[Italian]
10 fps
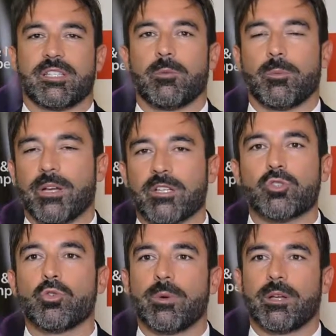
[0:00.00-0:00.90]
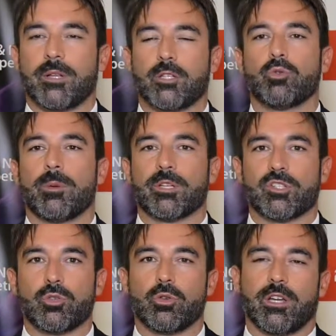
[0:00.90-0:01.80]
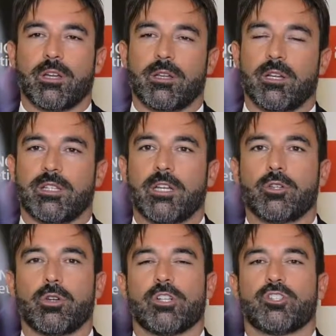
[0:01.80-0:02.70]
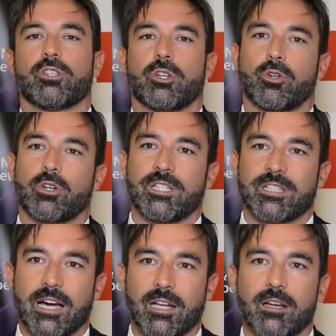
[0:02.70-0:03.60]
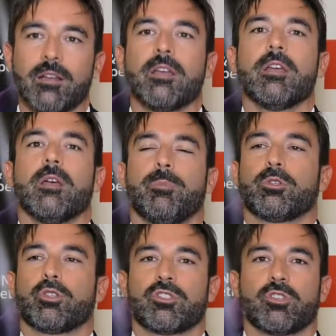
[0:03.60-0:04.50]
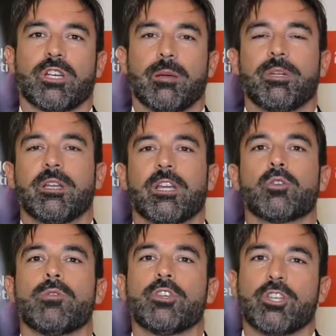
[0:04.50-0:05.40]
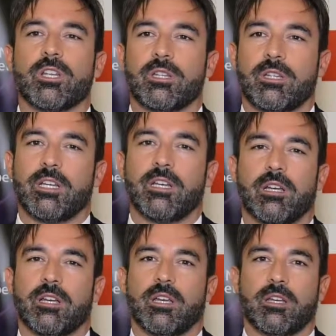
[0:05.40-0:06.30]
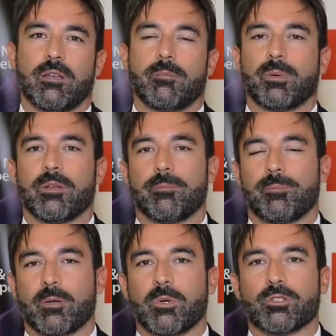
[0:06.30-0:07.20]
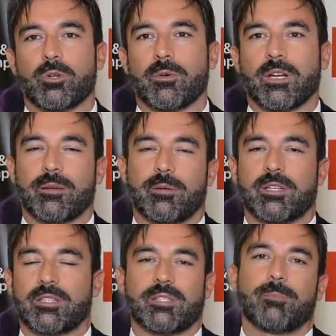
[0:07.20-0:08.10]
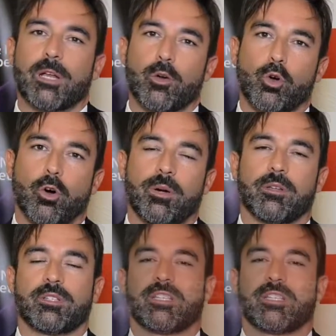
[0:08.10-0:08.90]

stiamo per assumere due persone nel territorio del centro-nord Italia piuttosto che aprire nuovi centri eh, per quanto riguarda sempre l'Europa, quindi